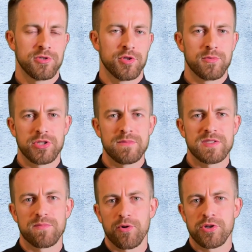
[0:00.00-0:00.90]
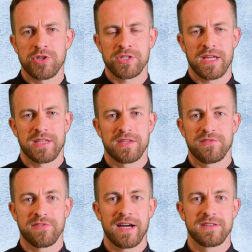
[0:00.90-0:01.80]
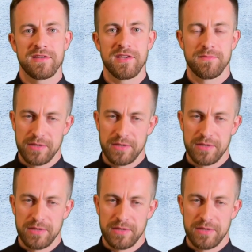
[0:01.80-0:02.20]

to możemy spojrzeć na te dwa dni,